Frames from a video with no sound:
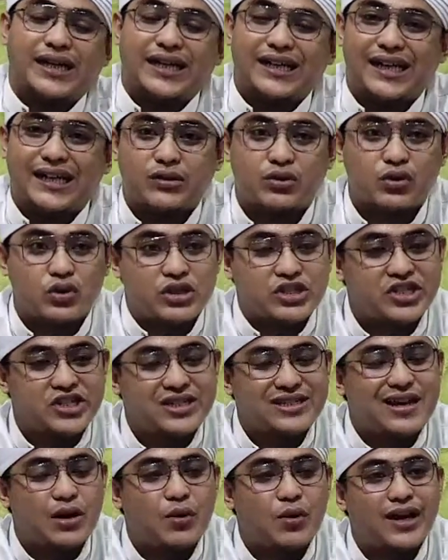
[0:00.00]
khalaqtul
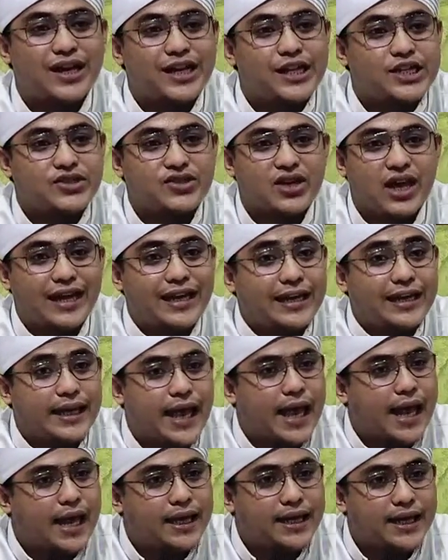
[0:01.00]
jinna wal insa
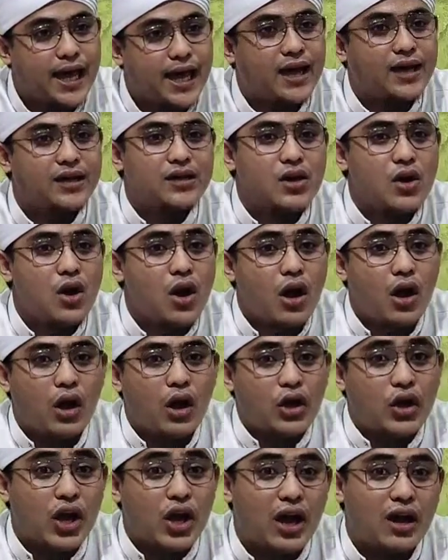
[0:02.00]
illa liya
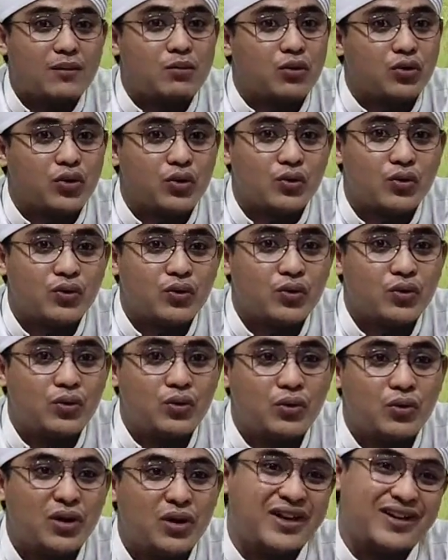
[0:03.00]

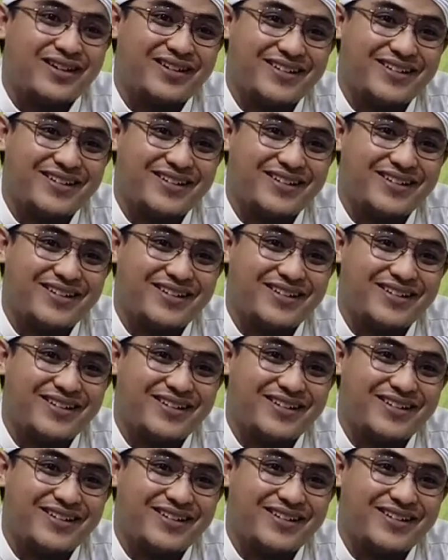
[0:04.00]
liyabudun